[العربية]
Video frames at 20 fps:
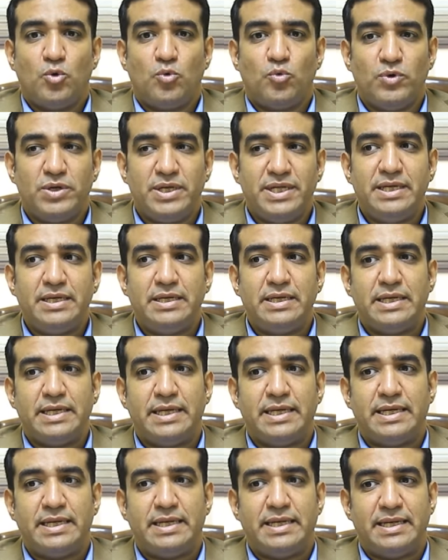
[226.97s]

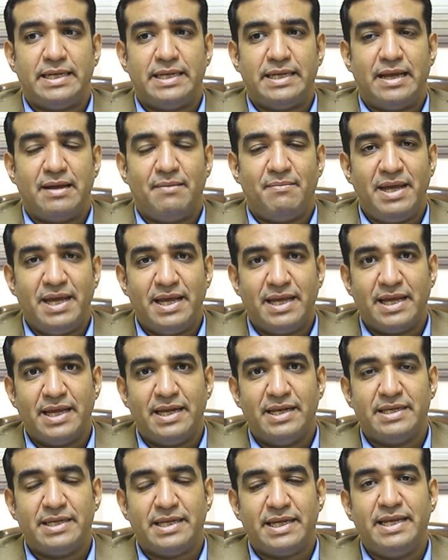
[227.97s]
وليه الاماكن